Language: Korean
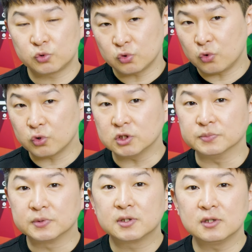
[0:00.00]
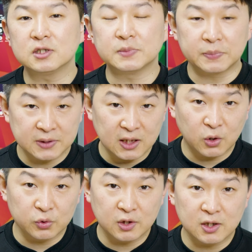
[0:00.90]
조금
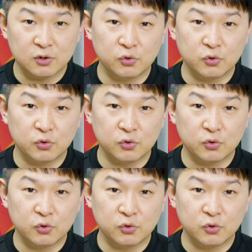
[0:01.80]
뜬금없다라고 느낄